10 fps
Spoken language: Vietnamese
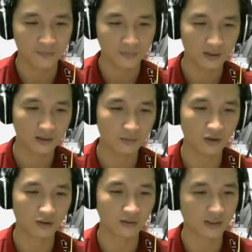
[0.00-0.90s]
chứ không
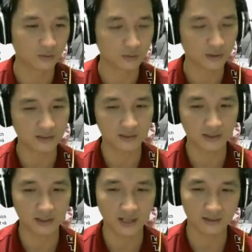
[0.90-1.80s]
còn nhiều các chi
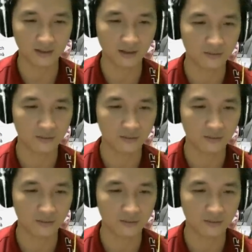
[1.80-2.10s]
tiết khác nữa đâu.